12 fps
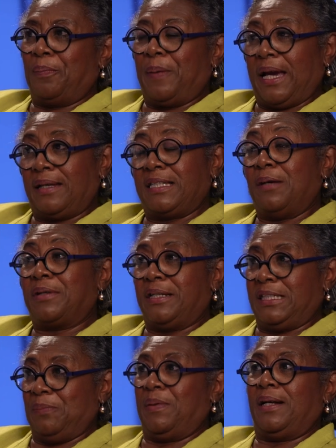Par exemple,
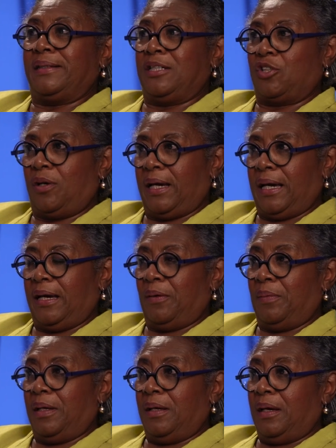quand il parle des
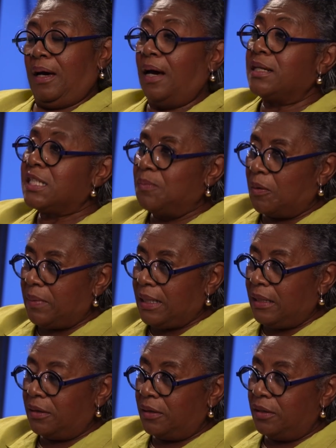horaires, en ce
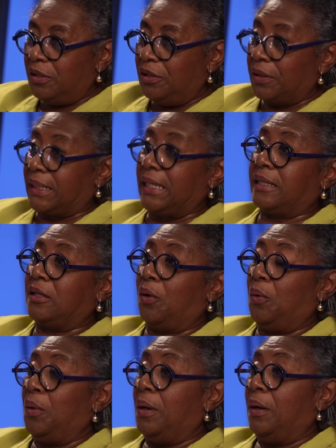moment là, il y a
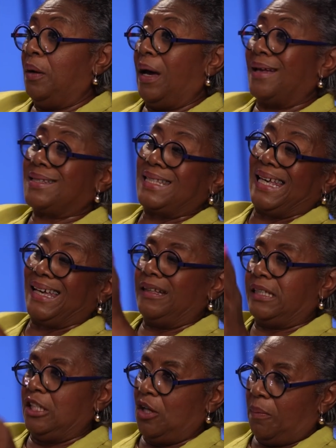quelqu'un à
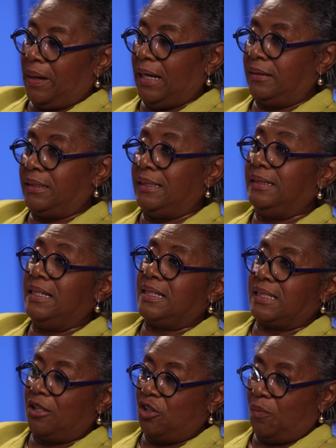50 km qui
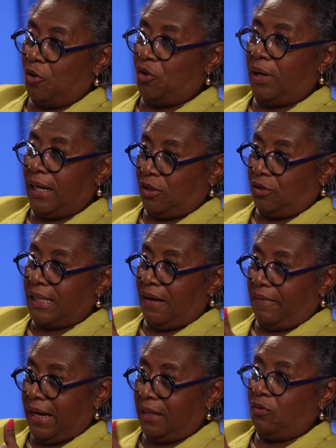décide de mon horaire de
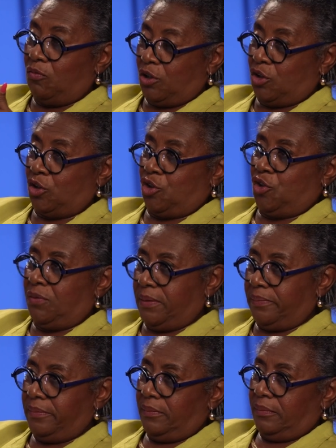travail où est-ce que je
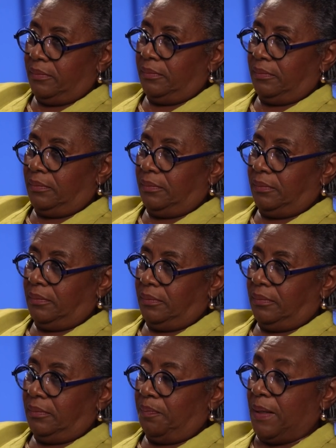suis.
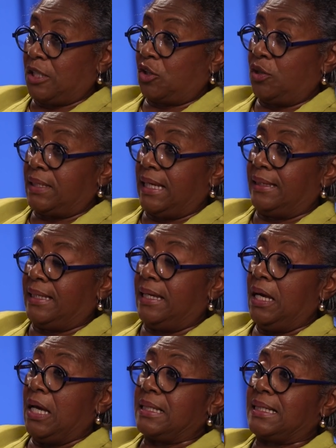Parce que ça a
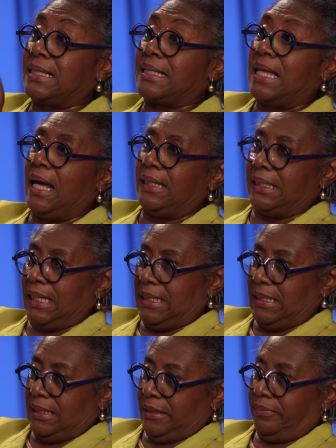été
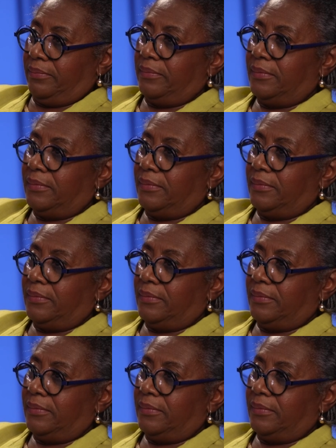centralisé.